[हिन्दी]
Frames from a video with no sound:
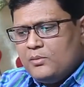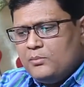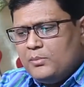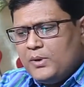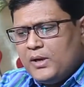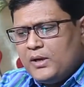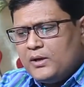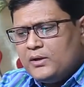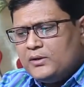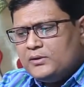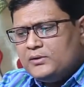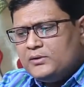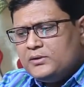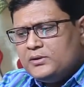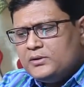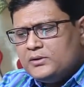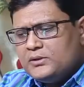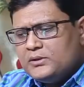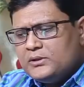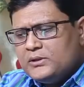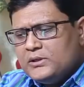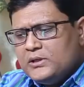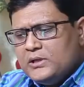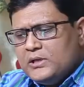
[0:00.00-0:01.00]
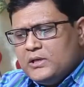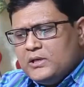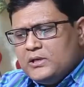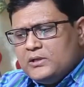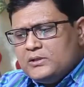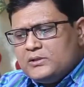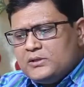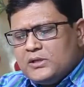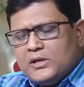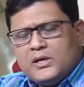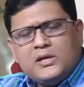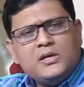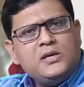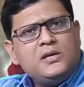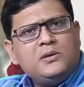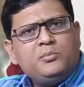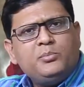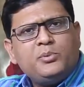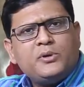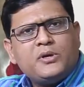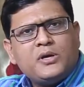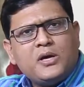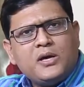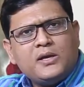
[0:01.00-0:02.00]
भारत संघीय
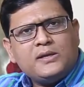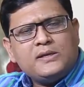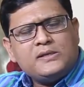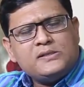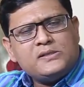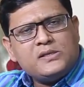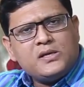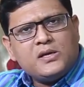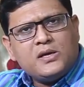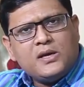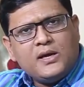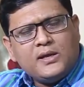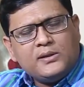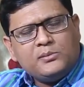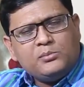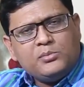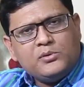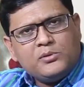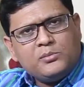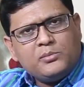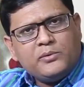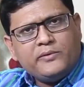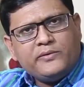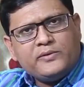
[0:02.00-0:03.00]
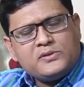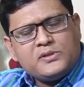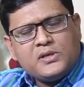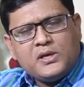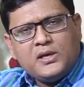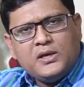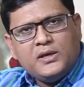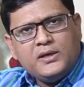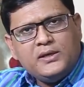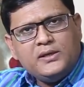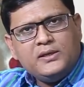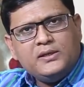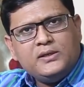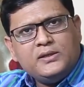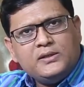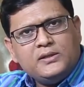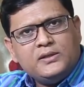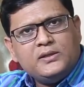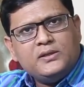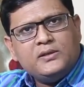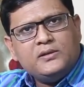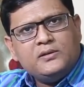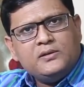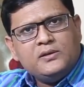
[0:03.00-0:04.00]
प्रकार की संघात्मक व्यवस्था है
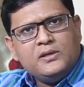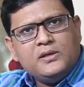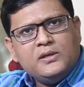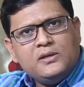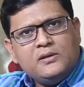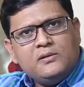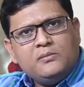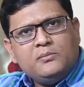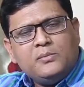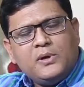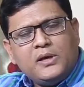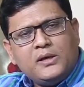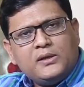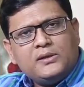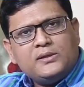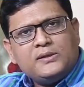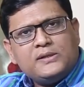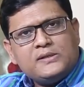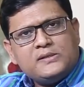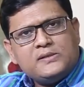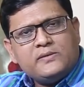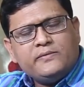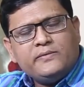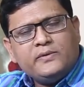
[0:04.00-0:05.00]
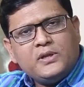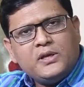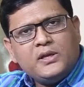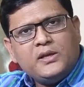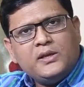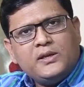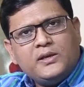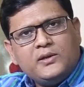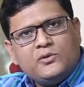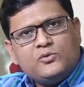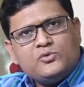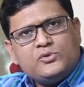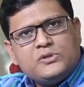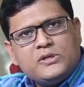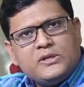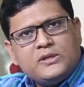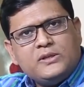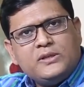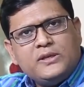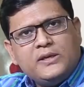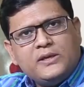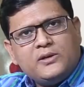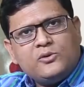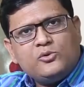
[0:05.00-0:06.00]
यदि भारत के संविधान के
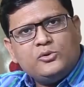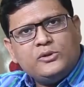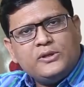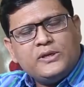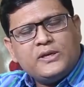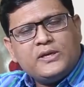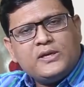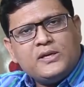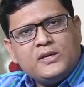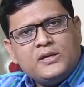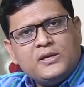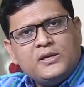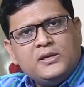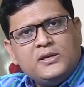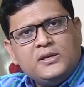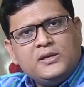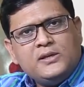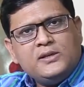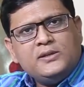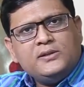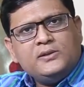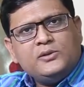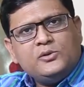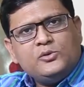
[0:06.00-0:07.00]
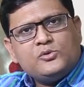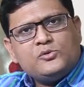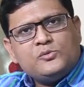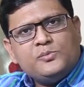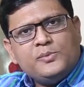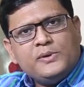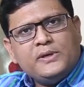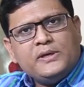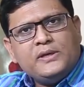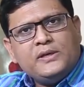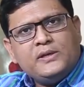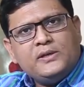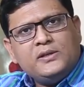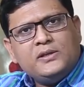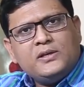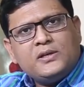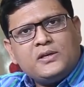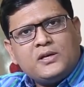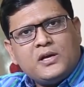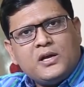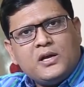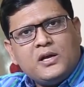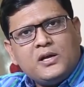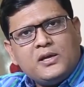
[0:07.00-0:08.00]
अनुच्छेद एक को देखें तो उसमें यह
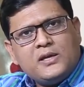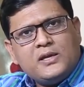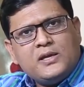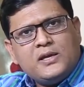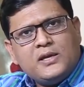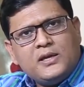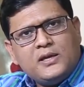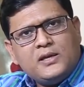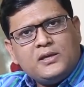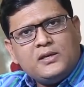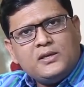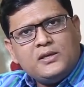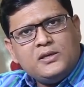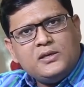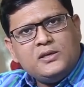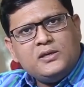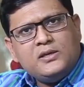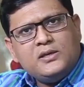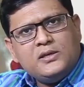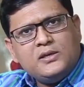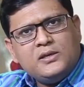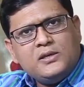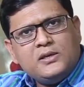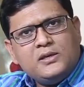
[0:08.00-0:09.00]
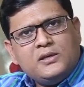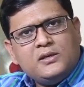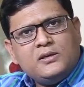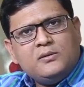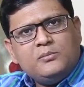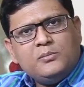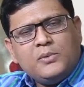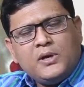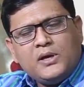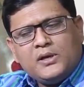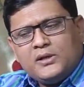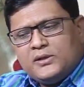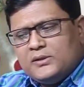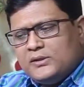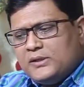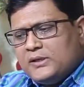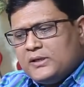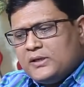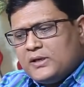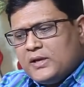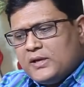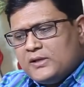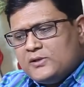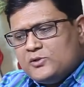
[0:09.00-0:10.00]
कहा गया है कि भारत
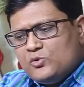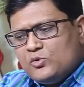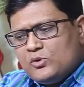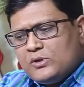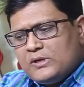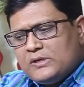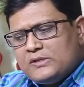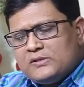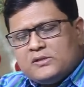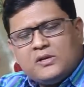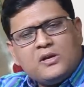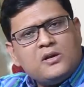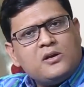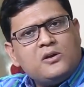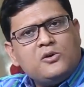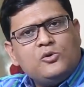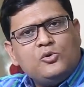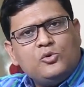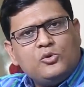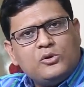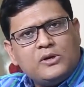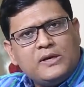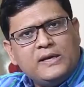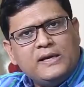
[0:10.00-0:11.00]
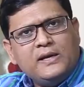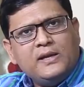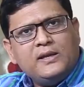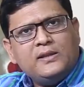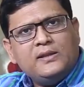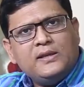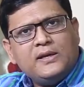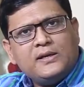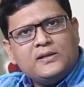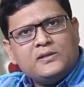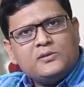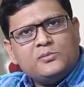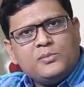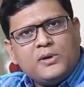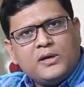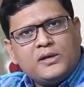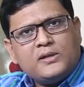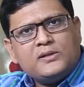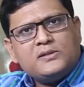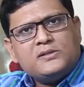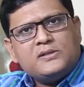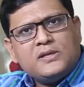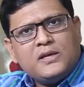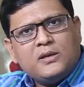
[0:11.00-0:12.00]
एक राज्यों का संघ होगा इंडिया दैट इज़
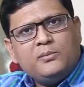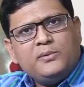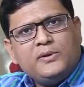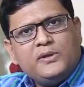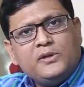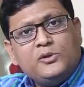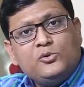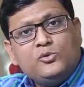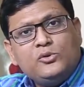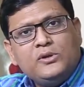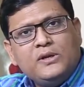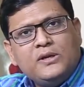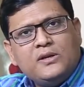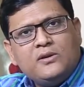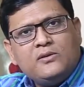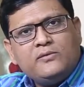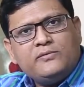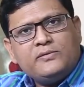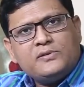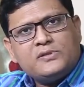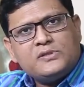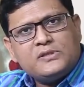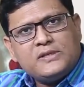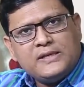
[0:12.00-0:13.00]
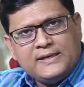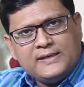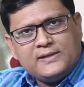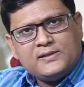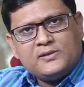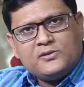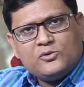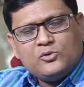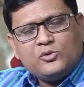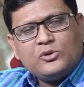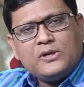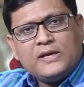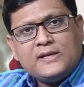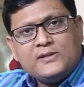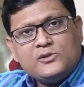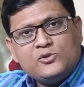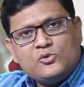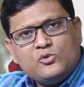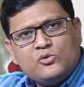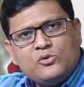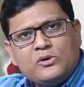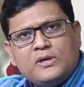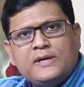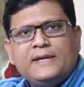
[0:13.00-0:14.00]
भारत सेल बी यूनियन ऑफ स्टेट्स तो
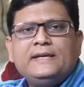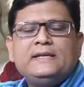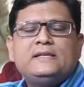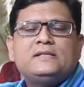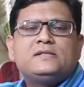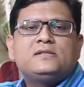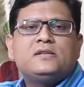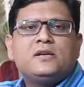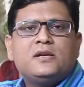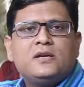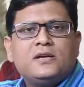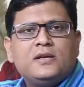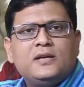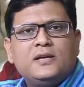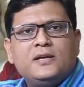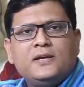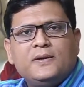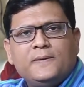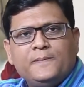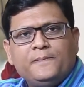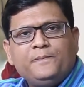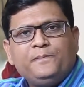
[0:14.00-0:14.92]
राज्यों का ये संघ है